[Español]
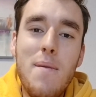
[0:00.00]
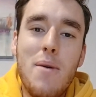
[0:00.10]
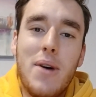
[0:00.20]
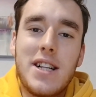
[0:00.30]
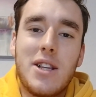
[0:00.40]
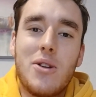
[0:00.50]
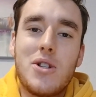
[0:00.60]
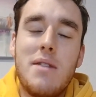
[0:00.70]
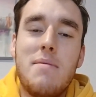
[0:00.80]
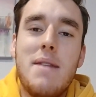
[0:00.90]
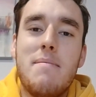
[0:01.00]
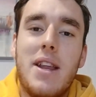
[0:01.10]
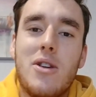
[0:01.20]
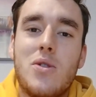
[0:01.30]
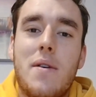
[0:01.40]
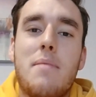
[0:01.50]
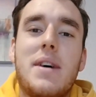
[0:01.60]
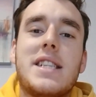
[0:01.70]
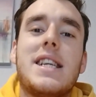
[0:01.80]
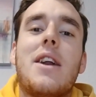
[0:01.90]
Muy buenas a todos y bienvenidos una vez
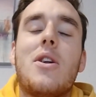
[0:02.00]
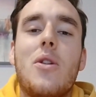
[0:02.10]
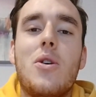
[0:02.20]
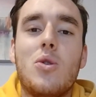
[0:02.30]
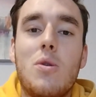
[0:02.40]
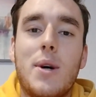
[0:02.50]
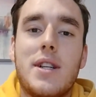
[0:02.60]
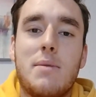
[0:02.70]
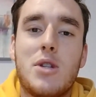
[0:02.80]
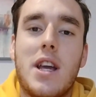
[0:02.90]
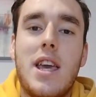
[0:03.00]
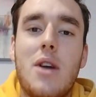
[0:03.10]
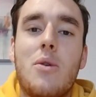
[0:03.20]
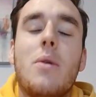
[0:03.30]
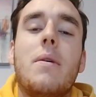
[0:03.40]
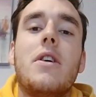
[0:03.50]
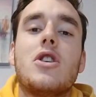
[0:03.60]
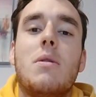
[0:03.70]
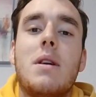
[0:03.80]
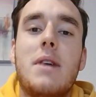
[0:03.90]
más a Rodo YouTube. Hoy estamos aquí en un nuevo vídeo
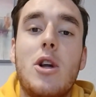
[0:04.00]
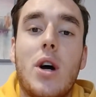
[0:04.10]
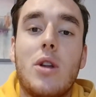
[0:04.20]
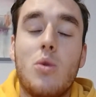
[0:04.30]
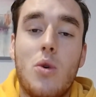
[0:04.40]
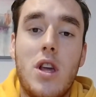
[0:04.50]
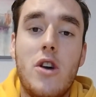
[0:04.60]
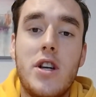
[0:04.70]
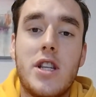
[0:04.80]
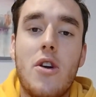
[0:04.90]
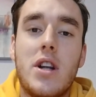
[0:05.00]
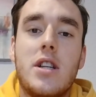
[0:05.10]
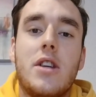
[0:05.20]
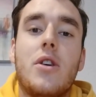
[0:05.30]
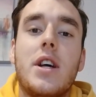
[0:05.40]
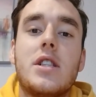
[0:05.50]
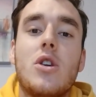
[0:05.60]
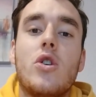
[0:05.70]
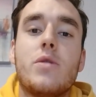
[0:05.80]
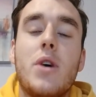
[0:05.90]
sobre Mario Kart Tour y hoy, señores y señores,
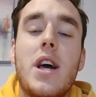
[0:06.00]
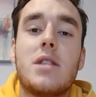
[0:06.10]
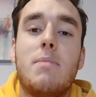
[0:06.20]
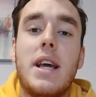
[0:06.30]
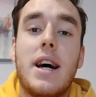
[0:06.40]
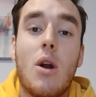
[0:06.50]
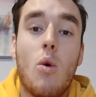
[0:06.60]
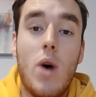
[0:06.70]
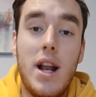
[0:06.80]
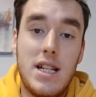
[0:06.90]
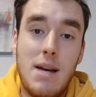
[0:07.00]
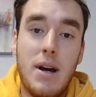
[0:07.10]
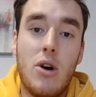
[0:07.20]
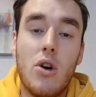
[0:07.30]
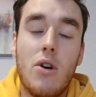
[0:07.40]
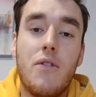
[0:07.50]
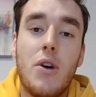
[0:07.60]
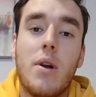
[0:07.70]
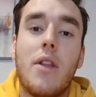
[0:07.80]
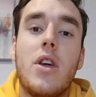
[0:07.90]
os voy a explicar cuál es la mejor
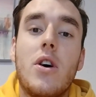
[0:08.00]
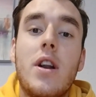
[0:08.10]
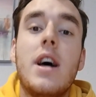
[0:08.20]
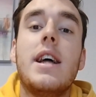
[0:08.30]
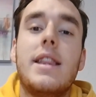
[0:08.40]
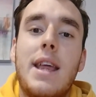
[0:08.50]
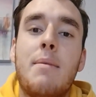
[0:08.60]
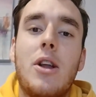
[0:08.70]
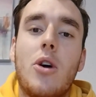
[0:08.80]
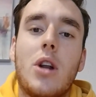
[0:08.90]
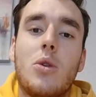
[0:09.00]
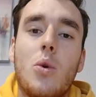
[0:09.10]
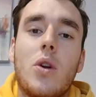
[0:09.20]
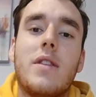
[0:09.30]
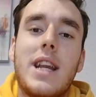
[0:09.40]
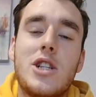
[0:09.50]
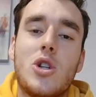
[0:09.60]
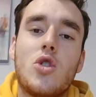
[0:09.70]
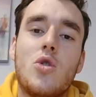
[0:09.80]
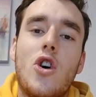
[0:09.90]
configuración de Mario Kart Tour. 3,
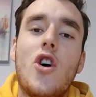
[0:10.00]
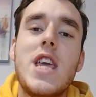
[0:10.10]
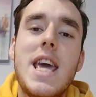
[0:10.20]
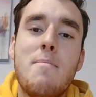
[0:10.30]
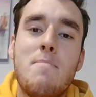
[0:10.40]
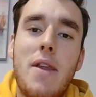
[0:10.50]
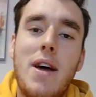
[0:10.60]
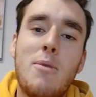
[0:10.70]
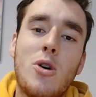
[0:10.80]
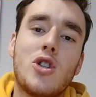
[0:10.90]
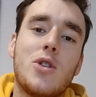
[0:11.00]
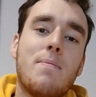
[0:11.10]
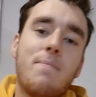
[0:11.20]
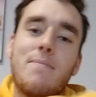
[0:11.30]
2, 1 y empezamos.